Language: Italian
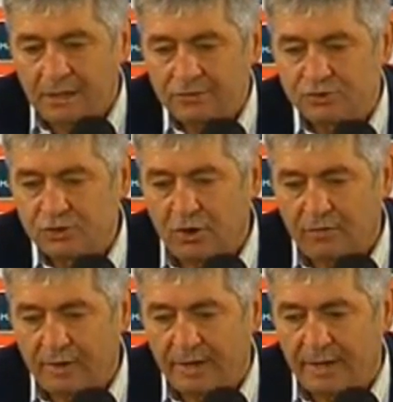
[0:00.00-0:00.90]

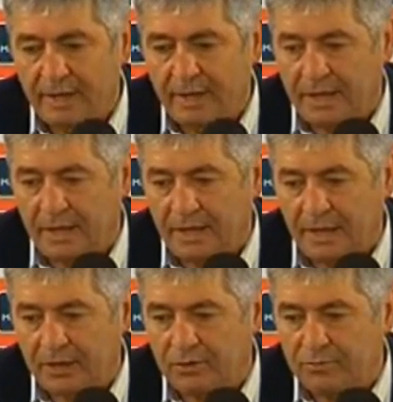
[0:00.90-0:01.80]
giovane e,
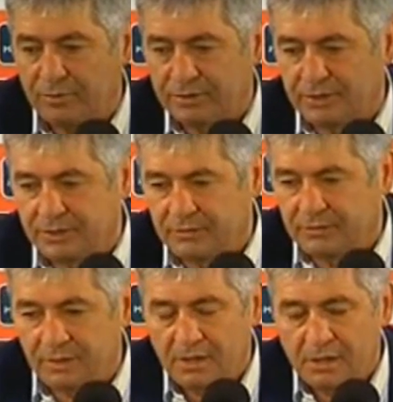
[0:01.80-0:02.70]
e
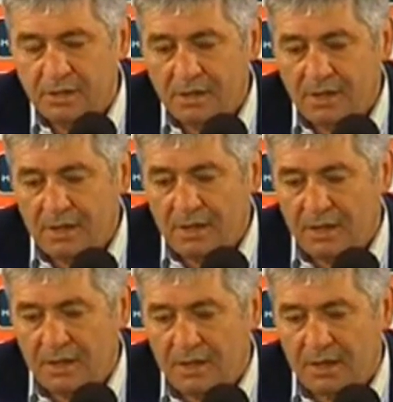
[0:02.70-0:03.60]
competitiva.
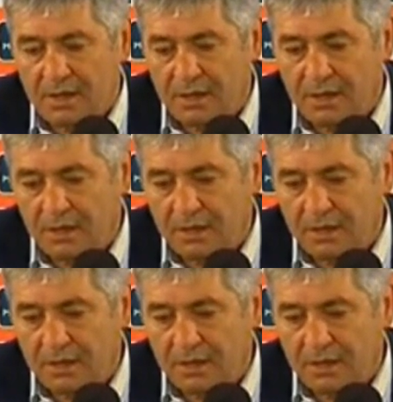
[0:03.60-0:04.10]
E, eh,